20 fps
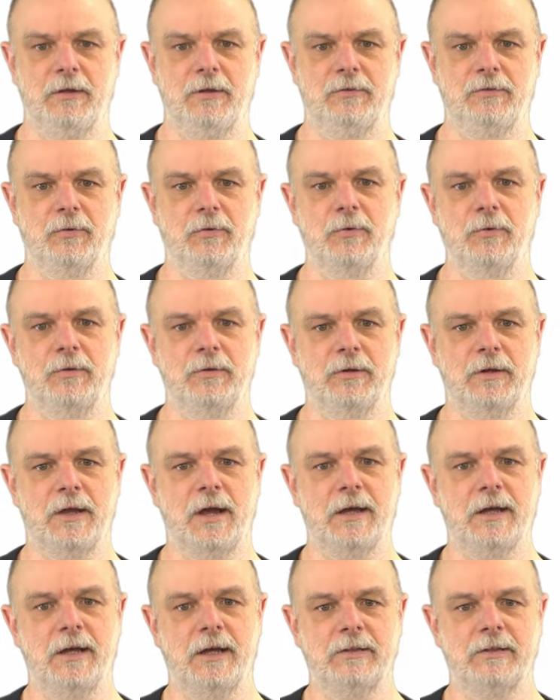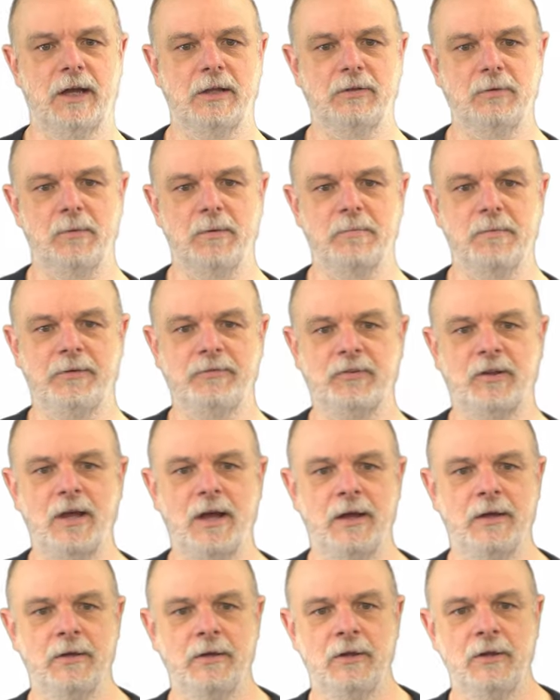えっと、考えたいと思います
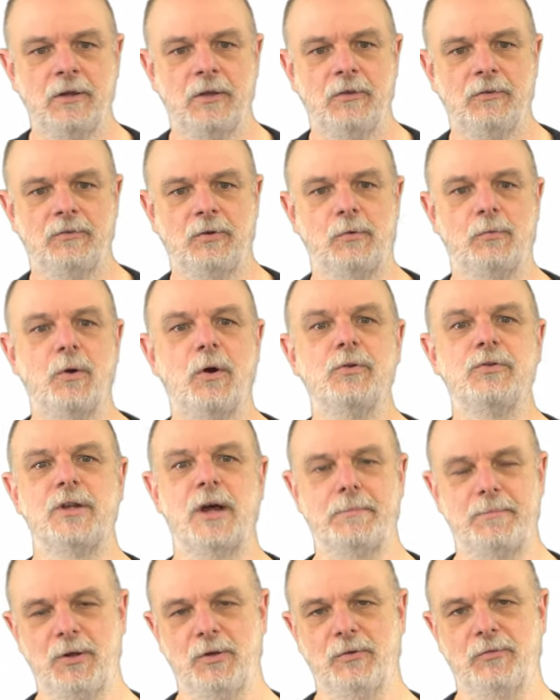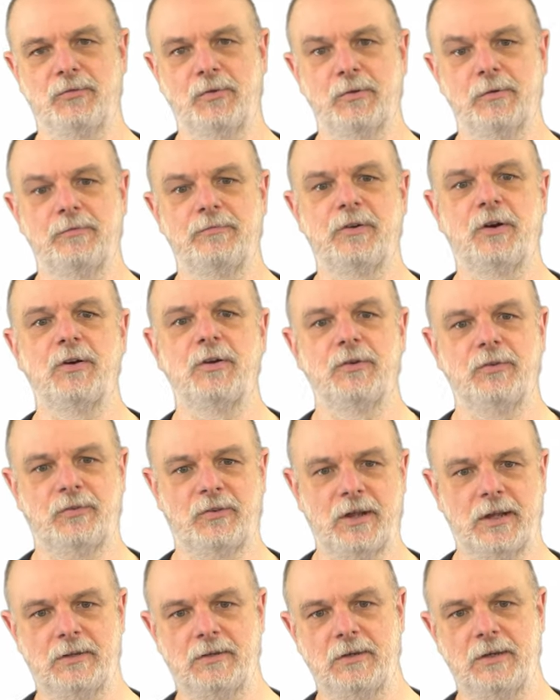が、その ROW、その Werner
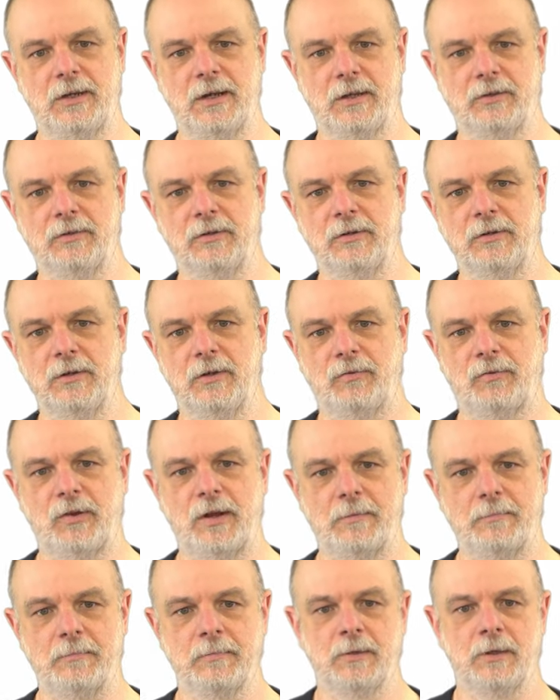State になってるんですね。